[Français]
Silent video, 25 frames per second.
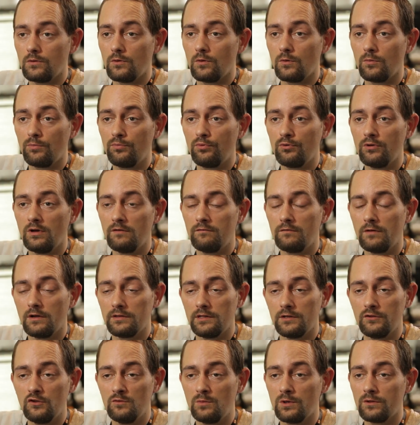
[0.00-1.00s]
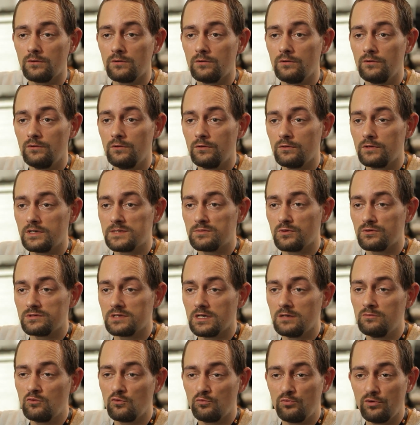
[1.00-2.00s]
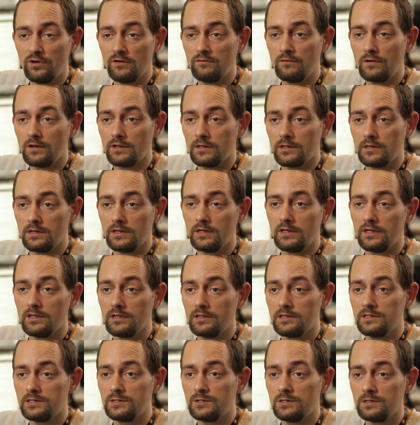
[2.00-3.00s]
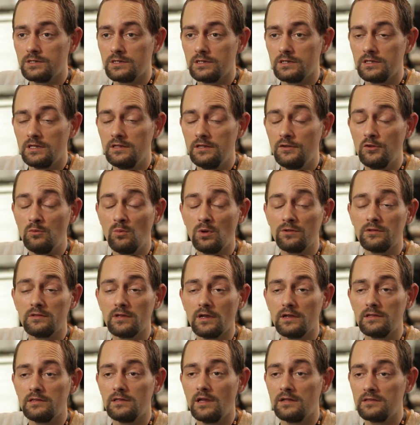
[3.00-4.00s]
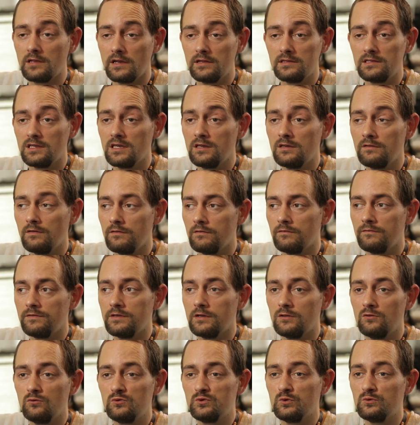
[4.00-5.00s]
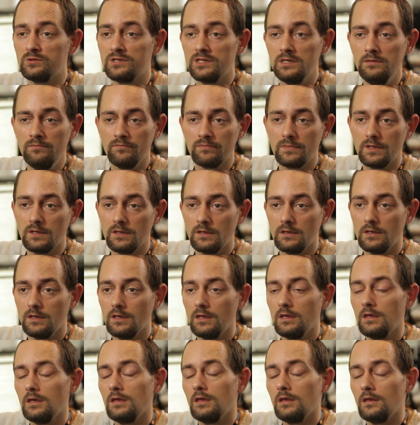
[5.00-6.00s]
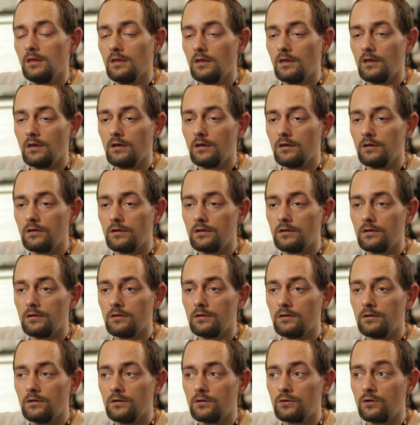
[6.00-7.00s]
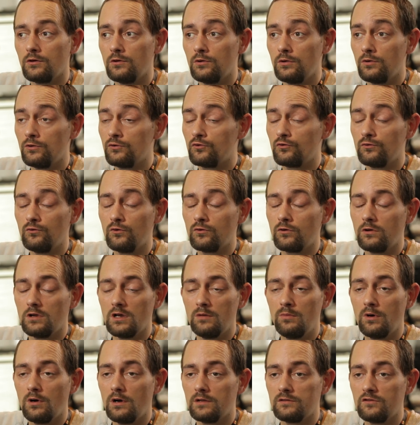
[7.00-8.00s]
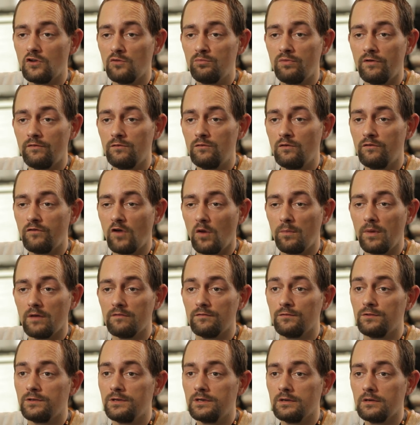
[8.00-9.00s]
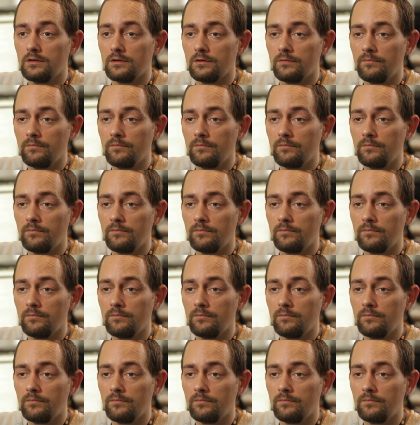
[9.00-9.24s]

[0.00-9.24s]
On peut avoir des demandes de nos responsables, on peut avoir des, des, des demandes à traiter euh, via nos outils euh, que tous nos collaborateurs peuvent nous faire parvenir.